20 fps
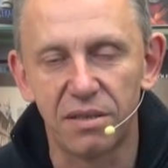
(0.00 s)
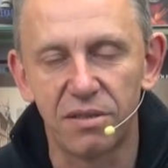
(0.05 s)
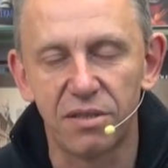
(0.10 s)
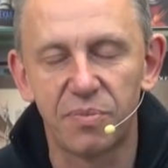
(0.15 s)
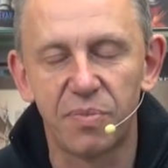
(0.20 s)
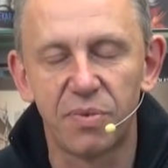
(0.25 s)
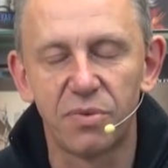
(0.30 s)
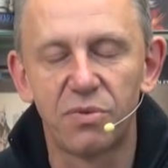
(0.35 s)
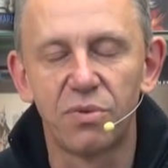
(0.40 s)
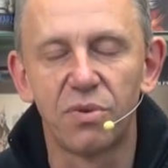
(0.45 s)
To
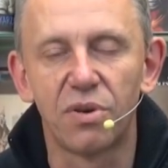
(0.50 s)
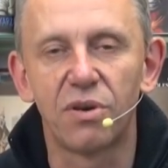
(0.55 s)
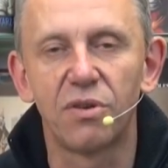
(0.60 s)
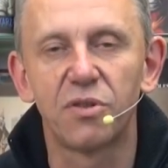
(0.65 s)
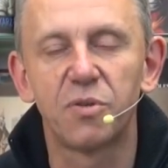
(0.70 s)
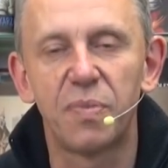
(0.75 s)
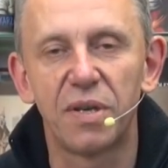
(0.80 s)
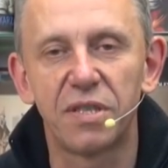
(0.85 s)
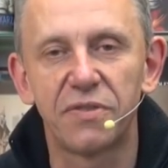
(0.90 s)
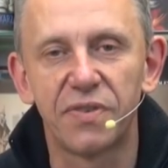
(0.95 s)
jest po prostu
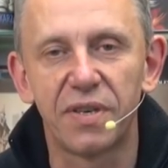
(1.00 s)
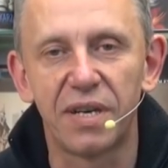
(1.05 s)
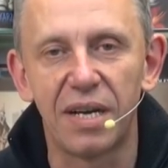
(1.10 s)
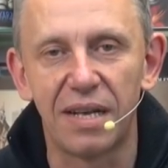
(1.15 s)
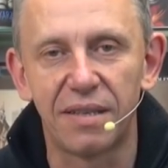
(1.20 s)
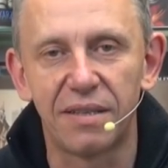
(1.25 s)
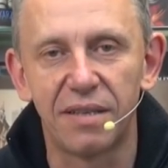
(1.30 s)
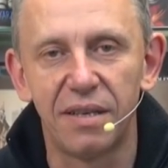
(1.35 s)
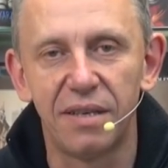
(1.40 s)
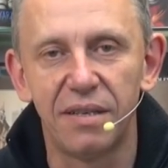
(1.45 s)
rozpacz w
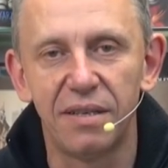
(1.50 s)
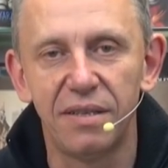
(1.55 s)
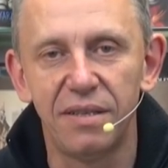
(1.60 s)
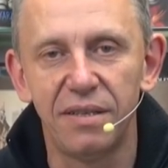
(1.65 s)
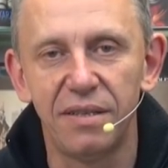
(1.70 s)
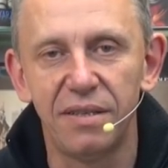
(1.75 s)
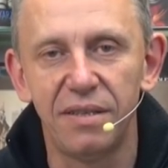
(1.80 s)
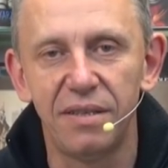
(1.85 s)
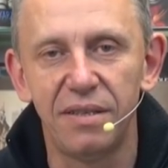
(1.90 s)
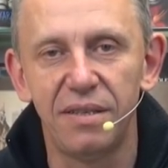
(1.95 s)
kratę
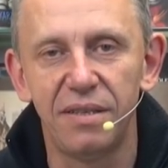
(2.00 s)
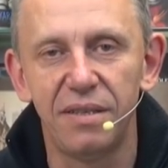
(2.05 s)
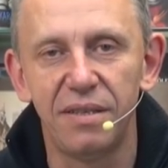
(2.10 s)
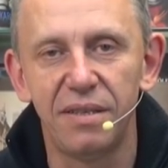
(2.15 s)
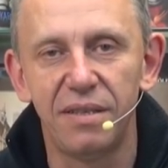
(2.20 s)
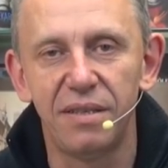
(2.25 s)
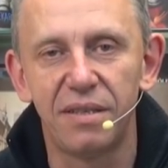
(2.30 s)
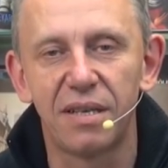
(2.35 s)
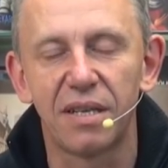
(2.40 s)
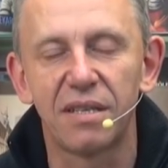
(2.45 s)
i, i,
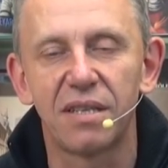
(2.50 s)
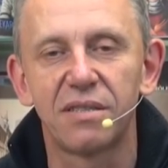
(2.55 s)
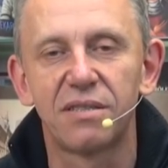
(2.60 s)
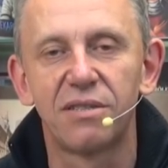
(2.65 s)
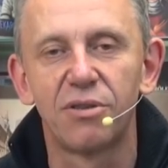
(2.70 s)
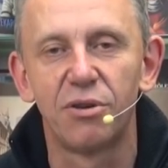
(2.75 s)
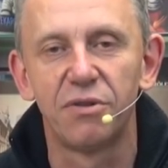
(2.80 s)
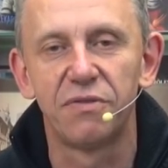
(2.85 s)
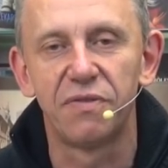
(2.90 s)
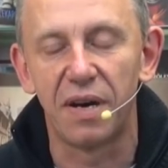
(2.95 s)
i
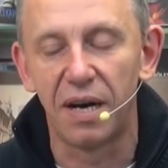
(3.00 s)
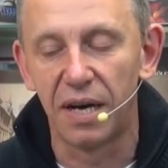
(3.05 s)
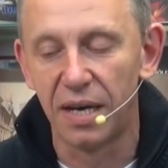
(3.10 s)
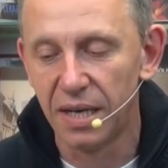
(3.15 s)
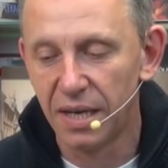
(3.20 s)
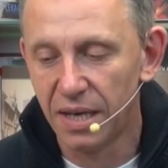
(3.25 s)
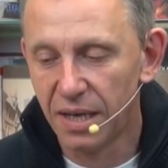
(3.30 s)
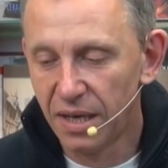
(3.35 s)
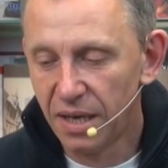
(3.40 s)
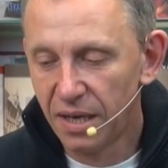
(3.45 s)
katastrofa.
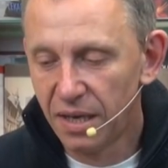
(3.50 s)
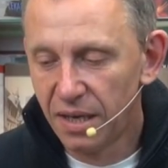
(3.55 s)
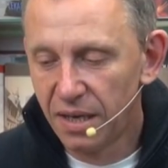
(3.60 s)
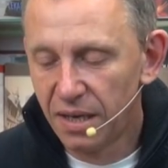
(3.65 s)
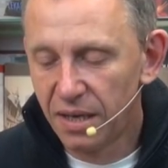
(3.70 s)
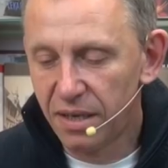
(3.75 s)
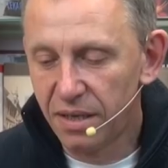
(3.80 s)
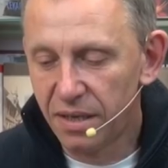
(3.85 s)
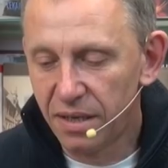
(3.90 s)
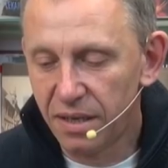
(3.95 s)

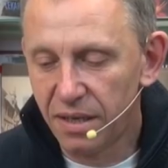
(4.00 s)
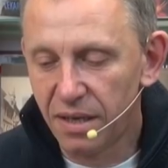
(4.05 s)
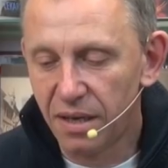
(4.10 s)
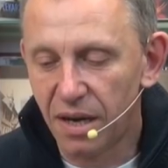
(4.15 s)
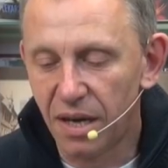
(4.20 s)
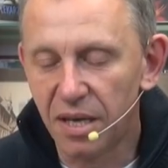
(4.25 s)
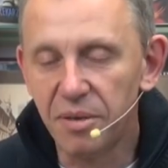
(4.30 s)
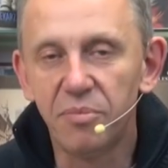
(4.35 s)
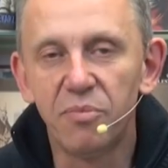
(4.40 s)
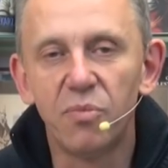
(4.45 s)

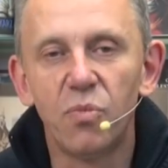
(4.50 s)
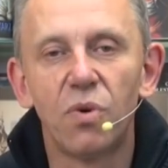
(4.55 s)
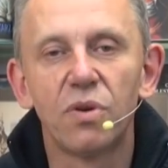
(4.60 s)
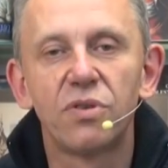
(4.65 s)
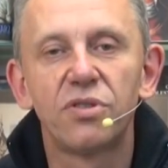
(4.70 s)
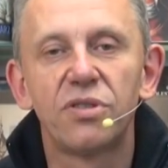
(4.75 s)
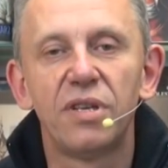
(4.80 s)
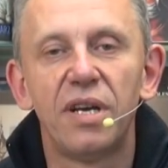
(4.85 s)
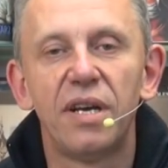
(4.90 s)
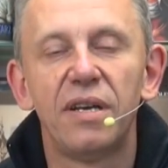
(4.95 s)
E, a im
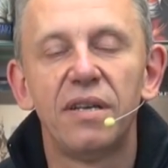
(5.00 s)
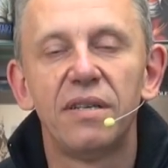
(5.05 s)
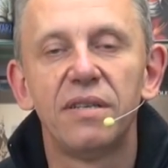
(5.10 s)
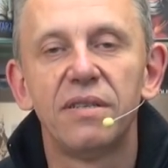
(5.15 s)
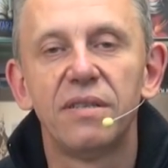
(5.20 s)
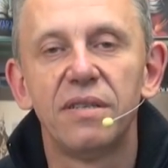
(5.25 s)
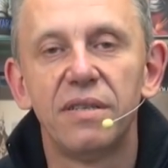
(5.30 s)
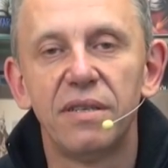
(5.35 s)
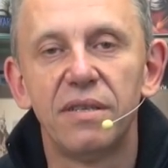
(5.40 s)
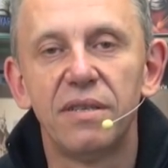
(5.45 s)
młodsze
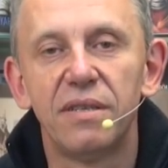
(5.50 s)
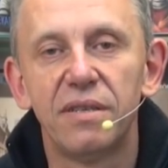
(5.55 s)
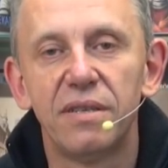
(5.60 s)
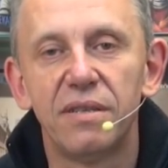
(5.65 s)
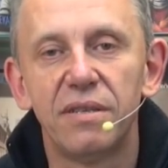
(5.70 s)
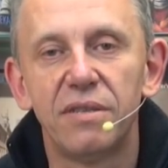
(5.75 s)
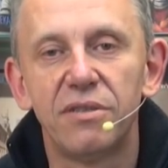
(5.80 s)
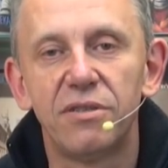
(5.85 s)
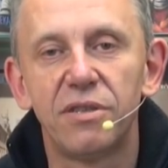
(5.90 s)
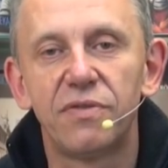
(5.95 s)

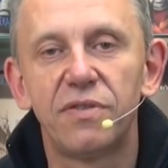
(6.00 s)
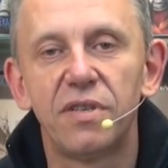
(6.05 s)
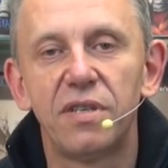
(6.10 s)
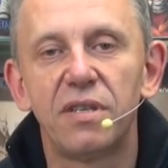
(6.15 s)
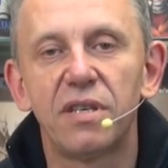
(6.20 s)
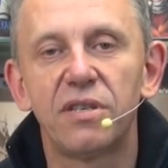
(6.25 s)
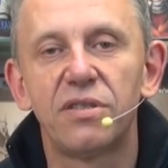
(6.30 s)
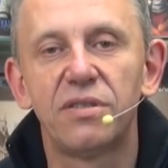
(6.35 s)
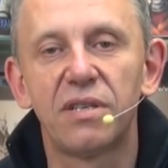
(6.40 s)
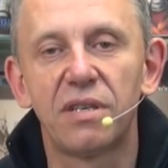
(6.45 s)
e,
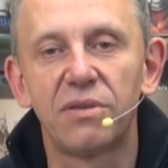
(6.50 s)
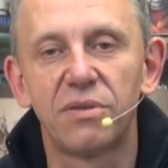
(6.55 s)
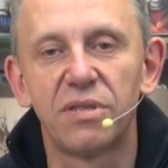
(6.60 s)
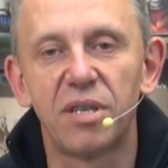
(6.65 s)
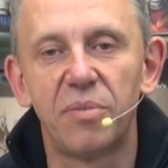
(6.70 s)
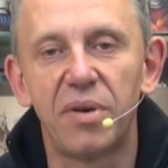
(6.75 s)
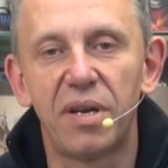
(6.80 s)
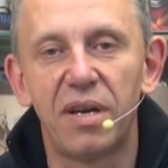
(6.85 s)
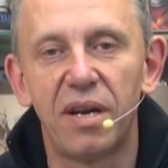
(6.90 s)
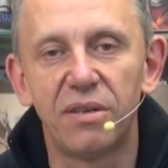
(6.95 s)
dziewczęta się za to
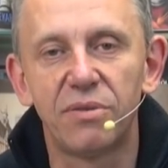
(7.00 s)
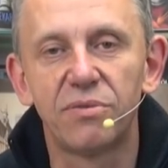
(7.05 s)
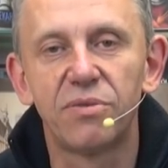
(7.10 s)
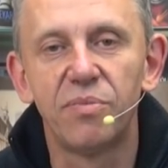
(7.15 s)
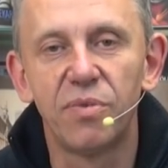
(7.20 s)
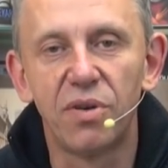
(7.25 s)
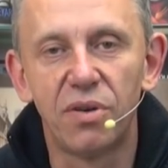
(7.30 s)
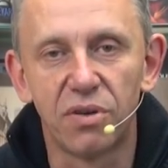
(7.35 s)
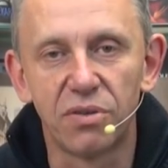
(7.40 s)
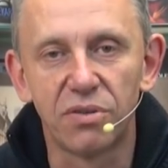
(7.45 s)
zabierają,
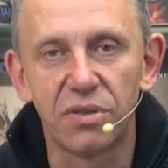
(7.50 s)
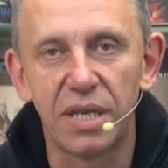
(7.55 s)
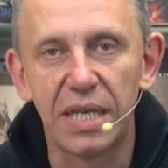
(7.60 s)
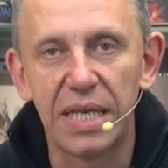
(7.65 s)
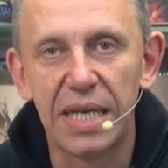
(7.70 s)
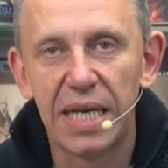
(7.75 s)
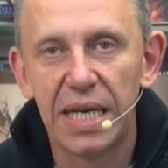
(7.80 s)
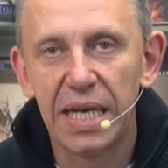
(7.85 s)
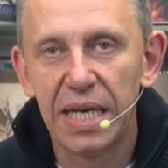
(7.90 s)
tym gorzej.